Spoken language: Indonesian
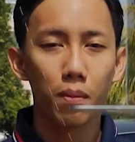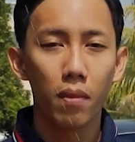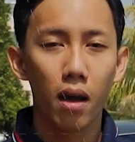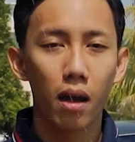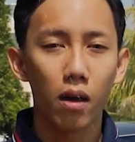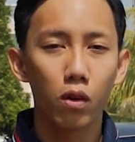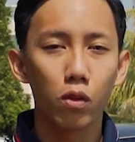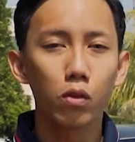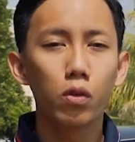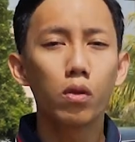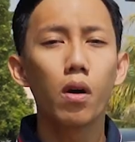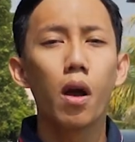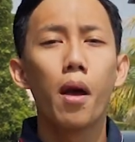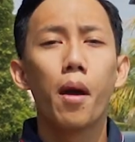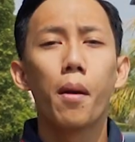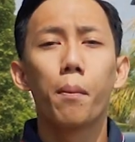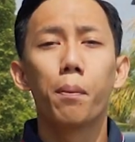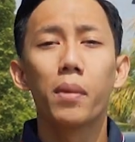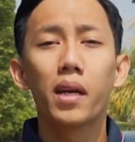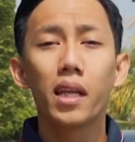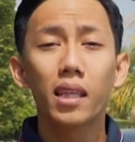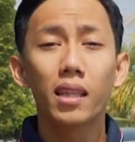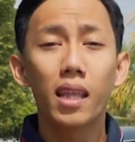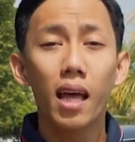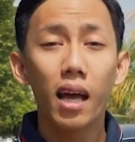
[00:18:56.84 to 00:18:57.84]
terbaru,
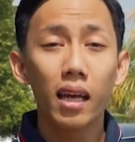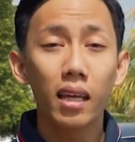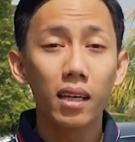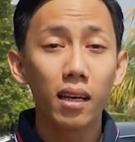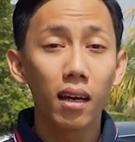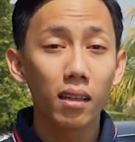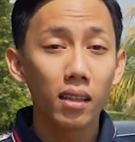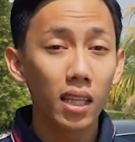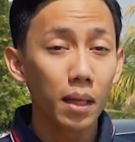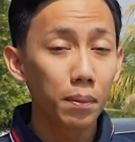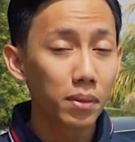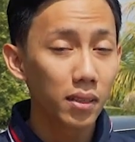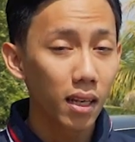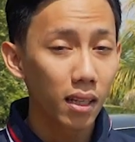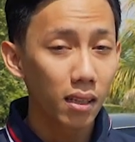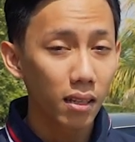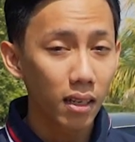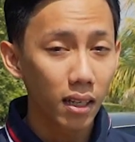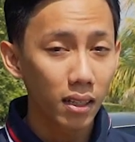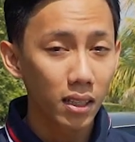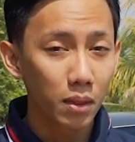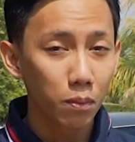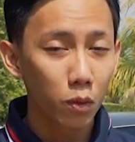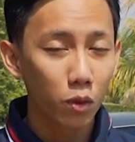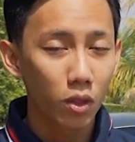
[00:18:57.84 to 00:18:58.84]
berita hingga tips dan
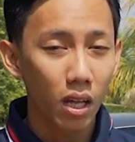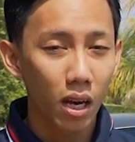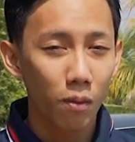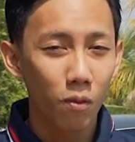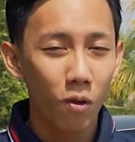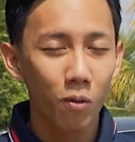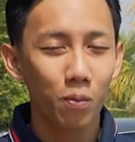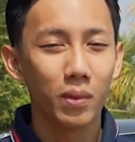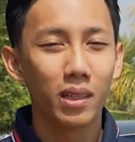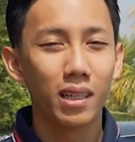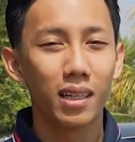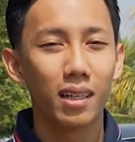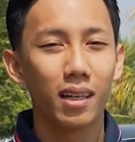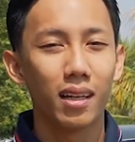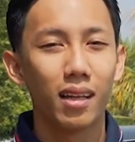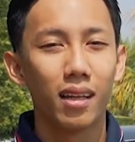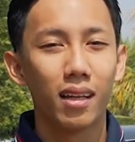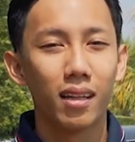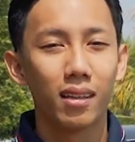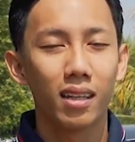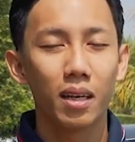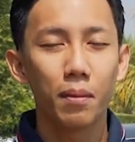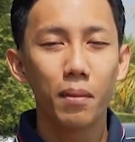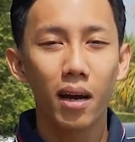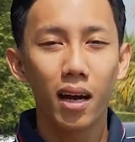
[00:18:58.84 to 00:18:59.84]
trik seputar mobil.
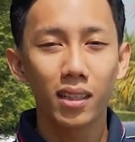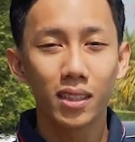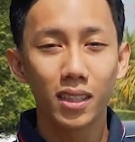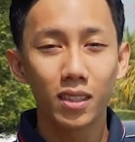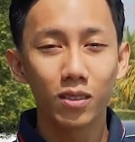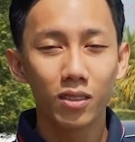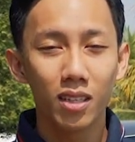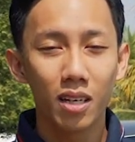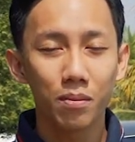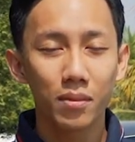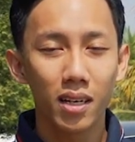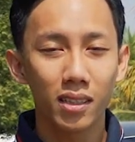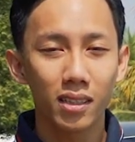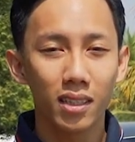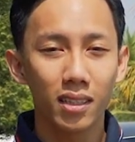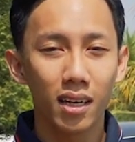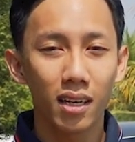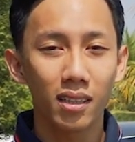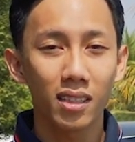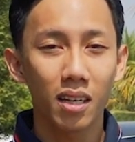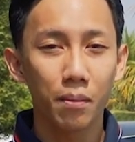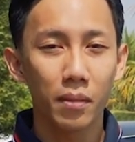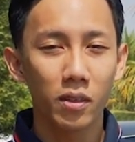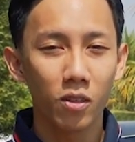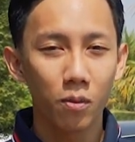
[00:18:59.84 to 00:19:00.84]
Terima kasih sudah
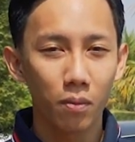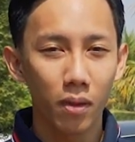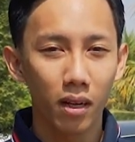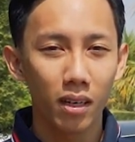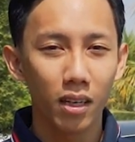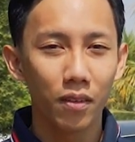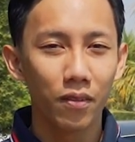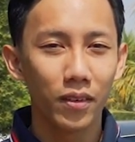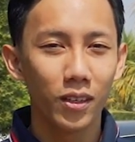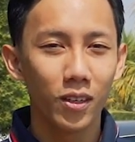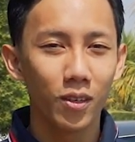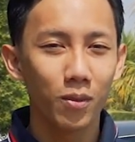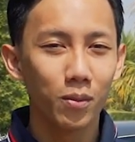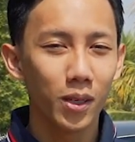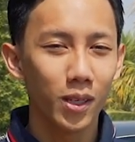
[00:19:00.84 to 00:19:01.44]
menyaksikan, sampai jumpa di video